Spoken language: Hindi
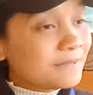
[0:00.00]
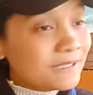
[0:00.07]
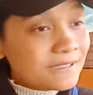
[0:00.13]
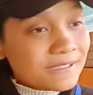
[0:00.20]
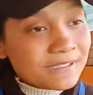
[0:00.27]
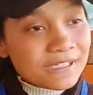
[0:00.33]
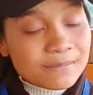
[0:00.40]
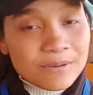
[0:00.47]

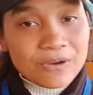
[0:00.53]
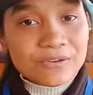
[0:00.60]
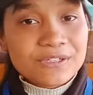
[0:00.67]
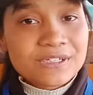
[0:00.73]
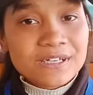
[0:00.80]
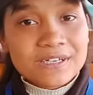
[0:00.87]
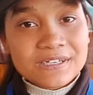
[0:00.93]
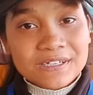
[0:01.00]
दिल से यही भाव
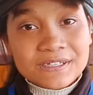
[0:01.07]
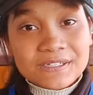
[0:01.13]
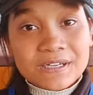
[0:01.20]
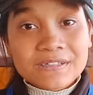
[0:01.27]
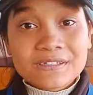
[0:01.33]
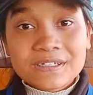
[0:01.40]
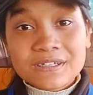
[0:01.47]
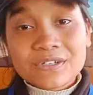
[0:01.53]
निकल रहा है कि
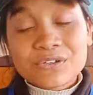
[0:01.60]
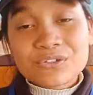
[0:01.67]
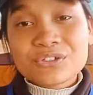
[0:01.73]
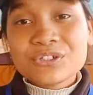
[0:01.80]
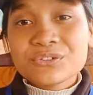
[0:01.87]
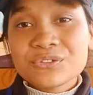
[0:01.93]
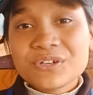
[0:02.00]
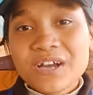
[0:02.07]
अंधेरा
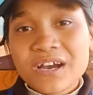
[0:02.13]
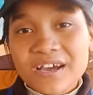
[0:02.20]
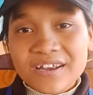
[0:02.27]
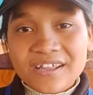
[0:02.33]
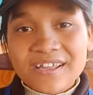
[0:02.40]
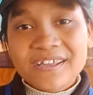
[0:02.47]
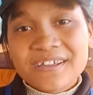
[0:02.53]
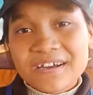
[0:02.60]
रोशनी को खा
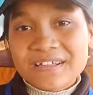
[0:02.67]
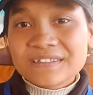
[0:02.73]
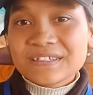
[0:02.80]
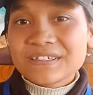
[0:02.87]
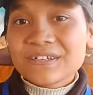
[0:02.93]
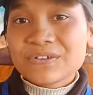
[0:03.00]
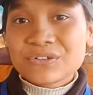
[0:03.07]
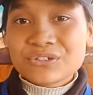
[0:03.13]
रहा है
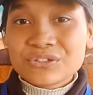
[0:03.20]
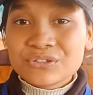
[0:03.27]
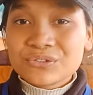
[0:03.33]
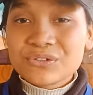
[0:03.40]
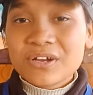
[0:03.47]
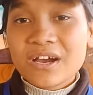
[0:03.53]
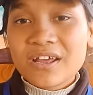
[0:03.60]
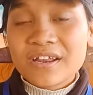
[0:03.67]
अंधेरा रोशनी
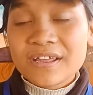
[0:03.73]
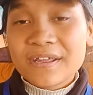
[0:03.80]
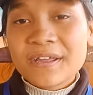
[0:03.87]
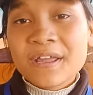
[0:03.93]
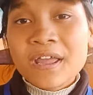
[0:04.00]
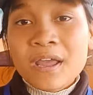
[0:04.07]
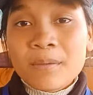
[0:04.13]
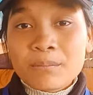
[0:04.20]
को खा रहा
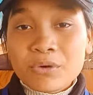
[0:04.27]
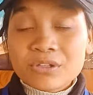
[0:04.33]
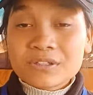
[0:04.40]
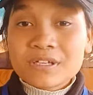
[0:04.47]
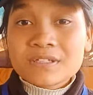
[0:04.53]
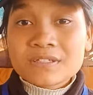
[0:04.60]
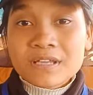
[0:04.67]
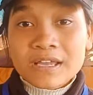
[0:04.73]
है
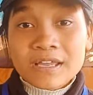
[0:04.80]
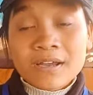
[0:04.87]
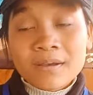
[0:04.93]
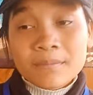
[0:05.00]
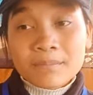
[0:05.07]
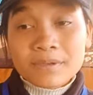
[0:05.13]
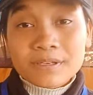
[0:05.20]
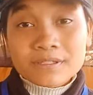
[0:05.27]
मौत का साया
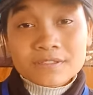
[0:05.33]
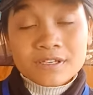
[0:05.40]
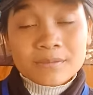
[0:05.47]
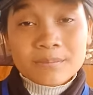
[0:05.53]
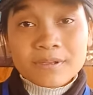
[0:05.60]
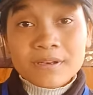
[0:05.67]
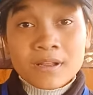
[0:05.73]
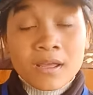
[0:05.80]
मेरे सर
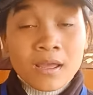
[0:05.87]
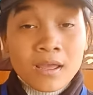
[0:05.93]
पर